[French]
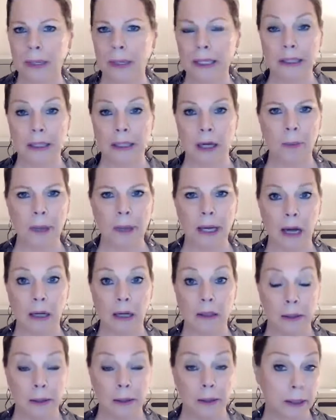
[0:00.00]
des
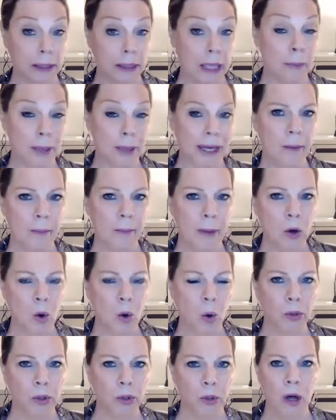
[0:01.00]
tempéraments
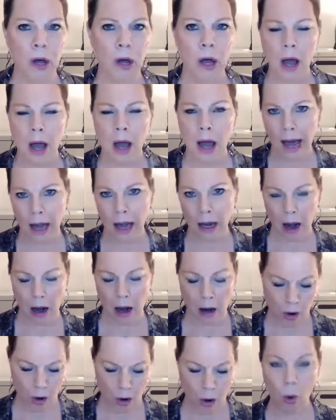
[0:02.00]
qu'on a.
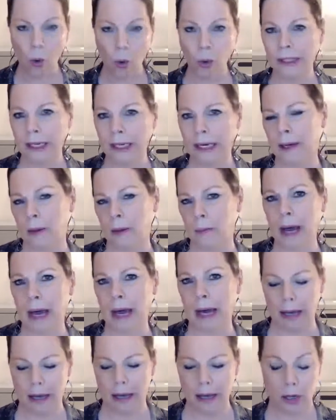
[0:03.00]
Alors, autant les
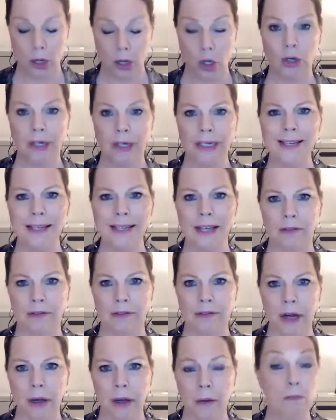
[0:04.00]
parents que les
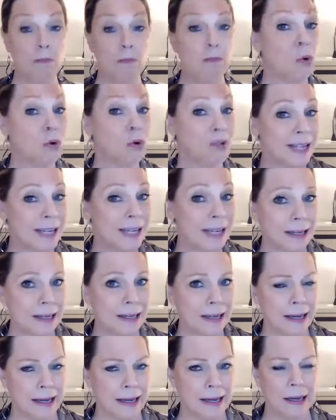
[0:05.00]
enfants, pour
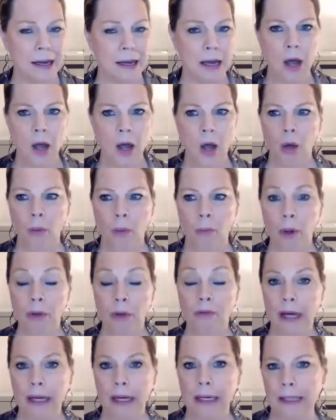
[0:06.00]
certains,
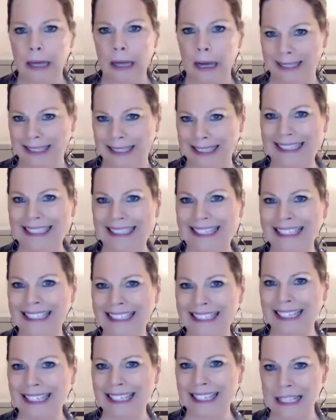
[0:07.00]
peuvent être en
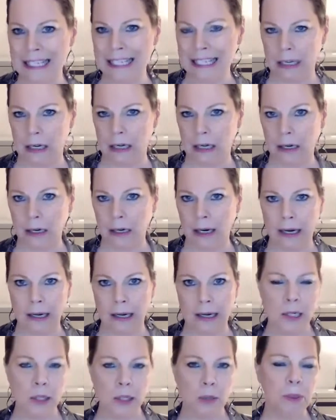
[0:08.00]
détresse
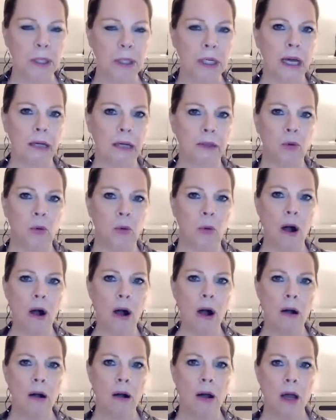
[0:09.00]

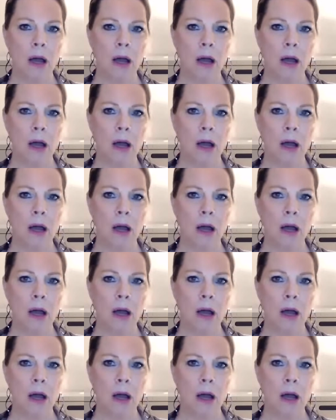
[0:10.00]
respiratoire.